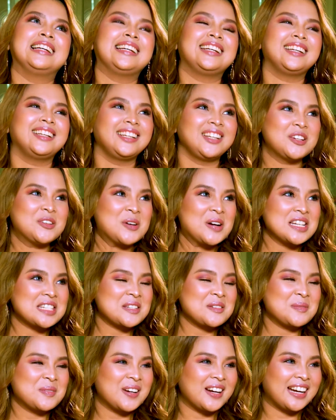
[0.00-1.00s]

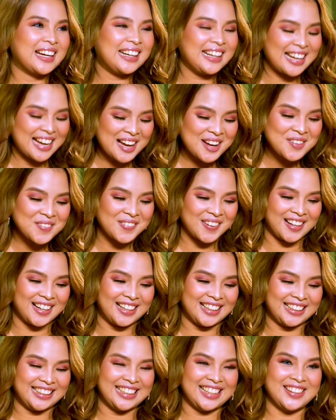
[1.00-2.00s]
Iniiwasan
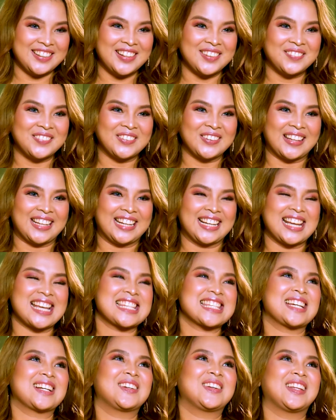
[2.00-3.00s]
makalaban. Ganyan na po talaga
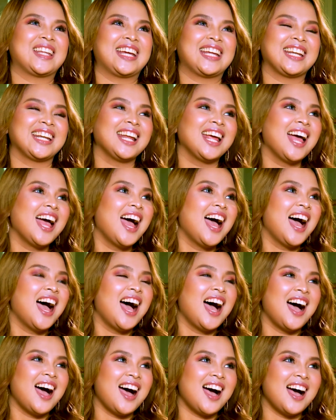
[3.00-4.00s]
sagutin.
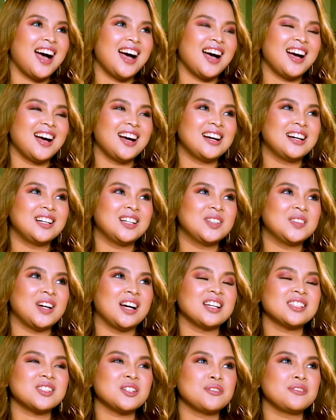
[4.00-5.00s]
Um,
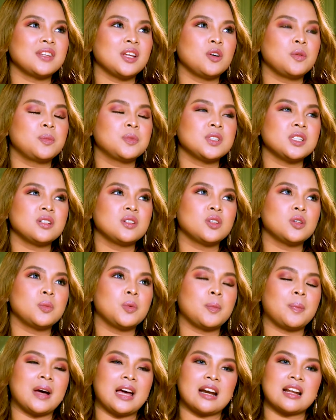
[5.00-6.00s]
as of now, siguro
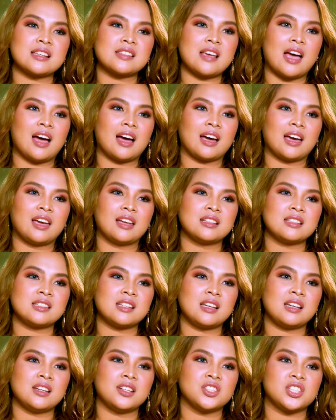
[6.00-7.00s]
po para sa akin,
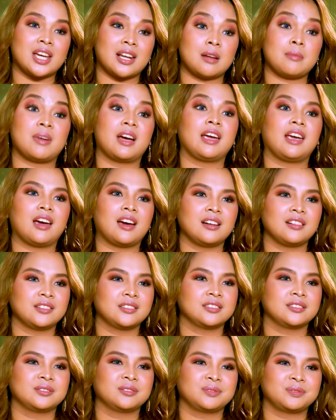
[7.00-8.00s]
si Jeremiah.
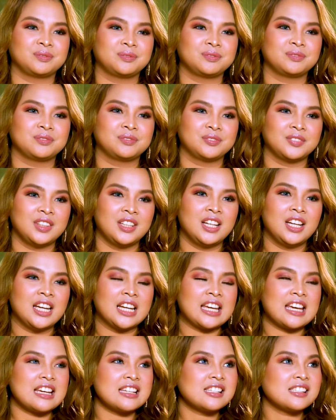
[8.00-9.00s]

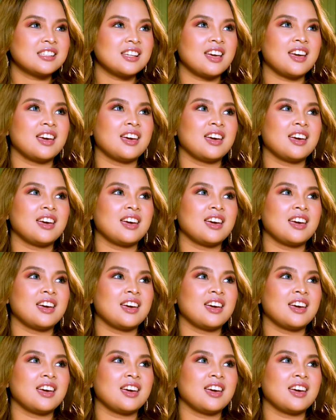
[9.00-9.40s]
Kasi